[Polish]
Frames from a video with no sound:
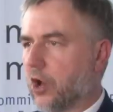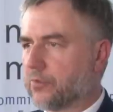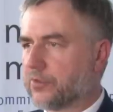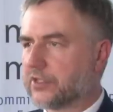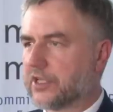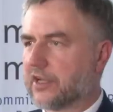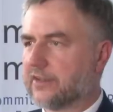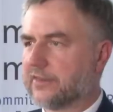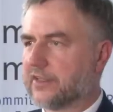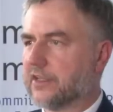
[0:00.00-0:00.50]

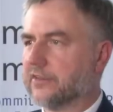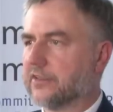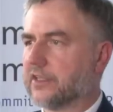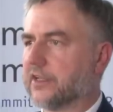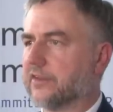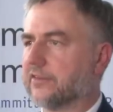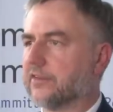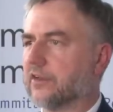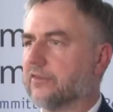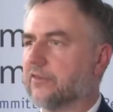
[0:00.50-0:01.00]
obszar
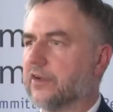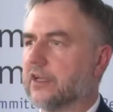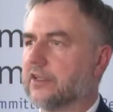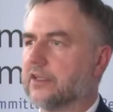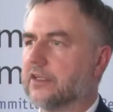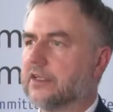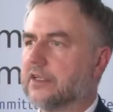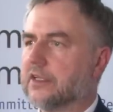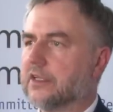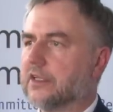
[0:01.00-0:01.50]

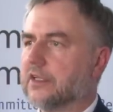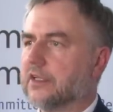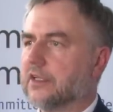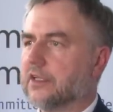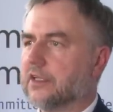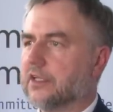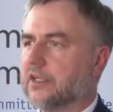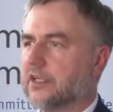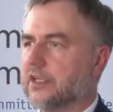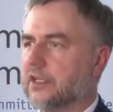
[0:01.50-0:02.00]
zainteresowań
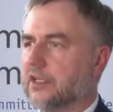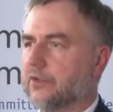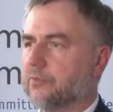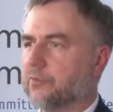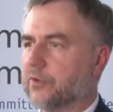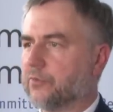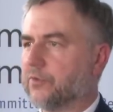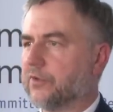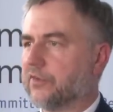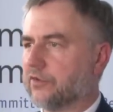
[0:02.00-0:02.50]
i
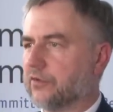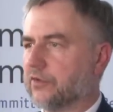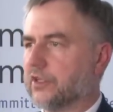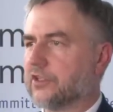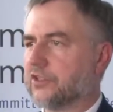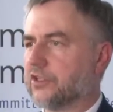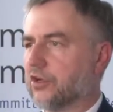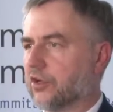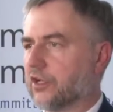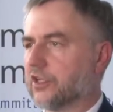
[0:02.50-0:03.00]

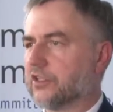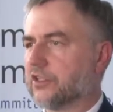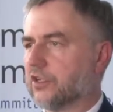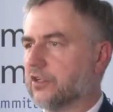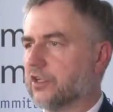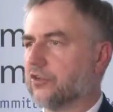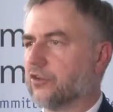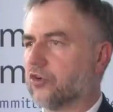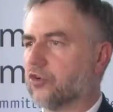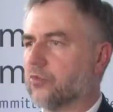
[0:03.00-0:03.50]
podpisuje się
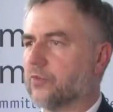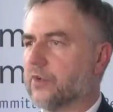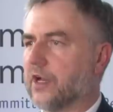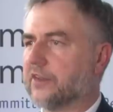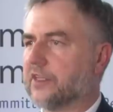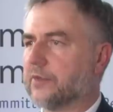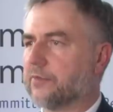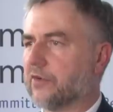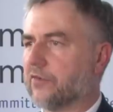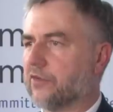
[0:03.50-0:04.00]
określone
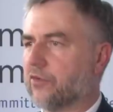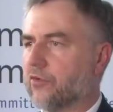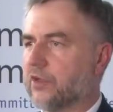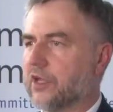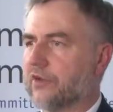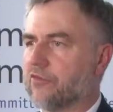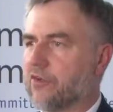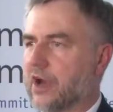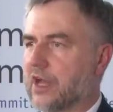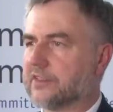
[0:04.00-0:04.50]
dokumenty,
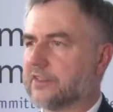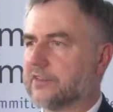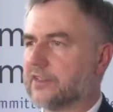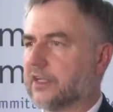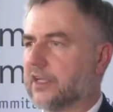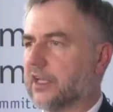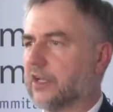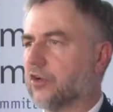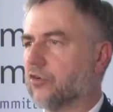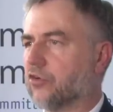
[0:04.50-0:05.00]
powołuje władzę
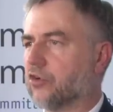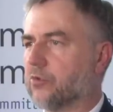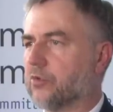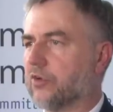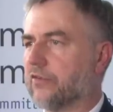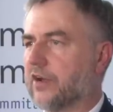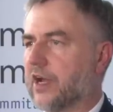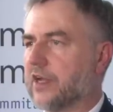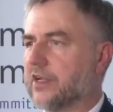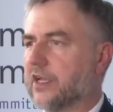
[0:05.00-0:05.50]
takiego
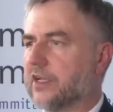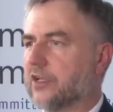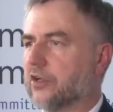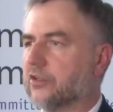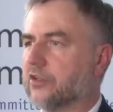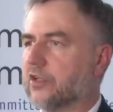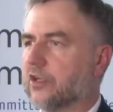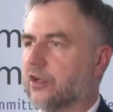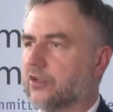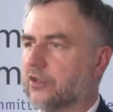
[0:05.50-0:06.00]
ugrupowania i
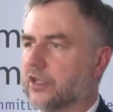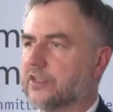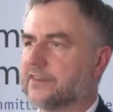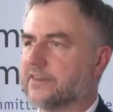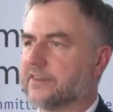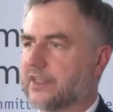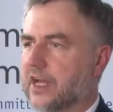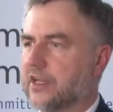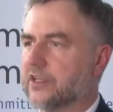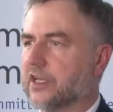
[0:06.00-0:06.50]
on, ono
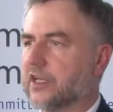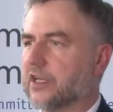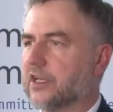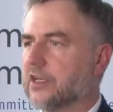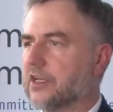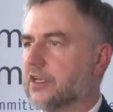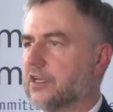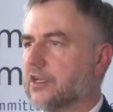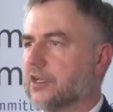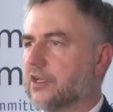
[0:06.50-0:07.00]
jest w stanie
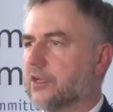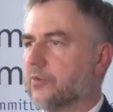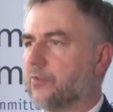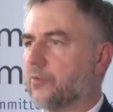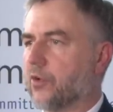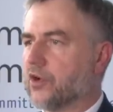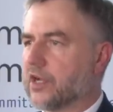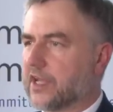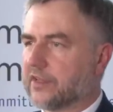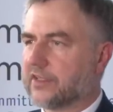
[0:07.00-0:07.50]

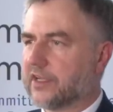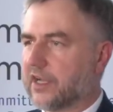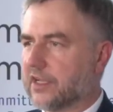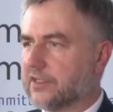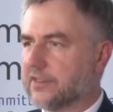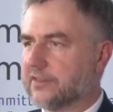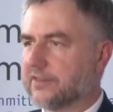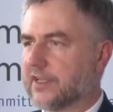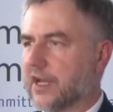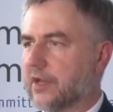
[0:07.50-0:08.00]
ponad
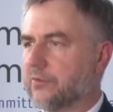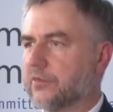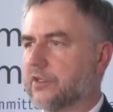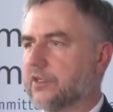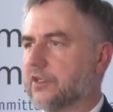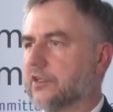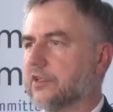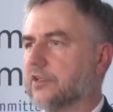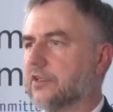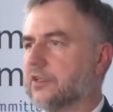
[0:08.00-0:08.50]

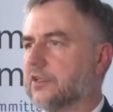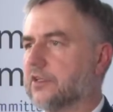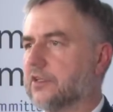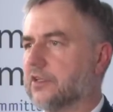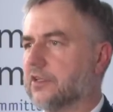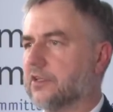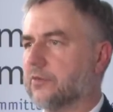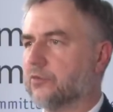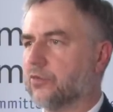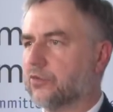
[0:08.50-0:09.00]
granicami
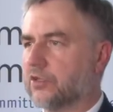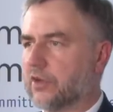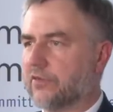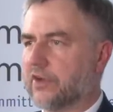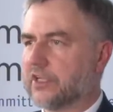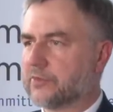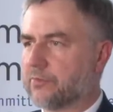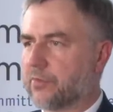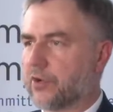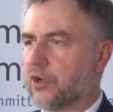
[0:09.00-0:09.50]

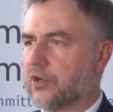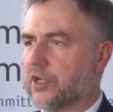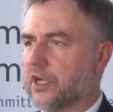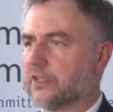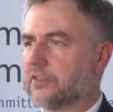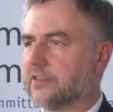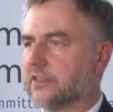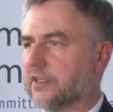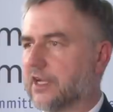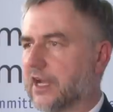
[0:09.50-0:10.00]
budować
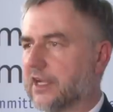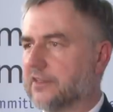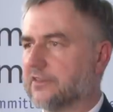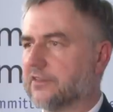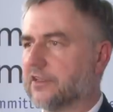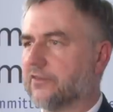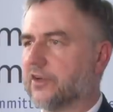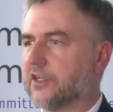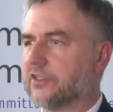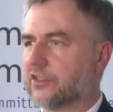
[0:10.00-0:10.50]
projekt,
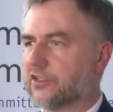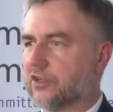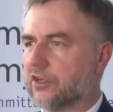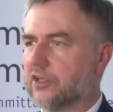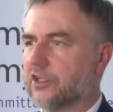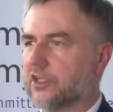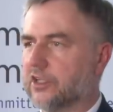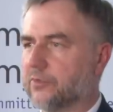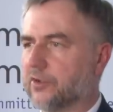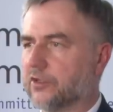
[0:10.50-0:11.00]
realizować
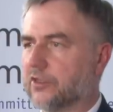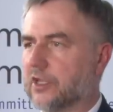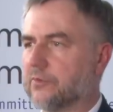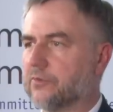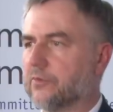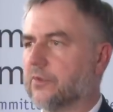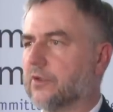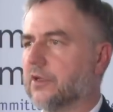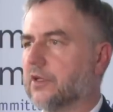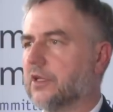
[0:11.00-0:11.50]
go i
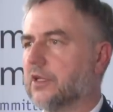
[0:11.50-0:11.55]
potem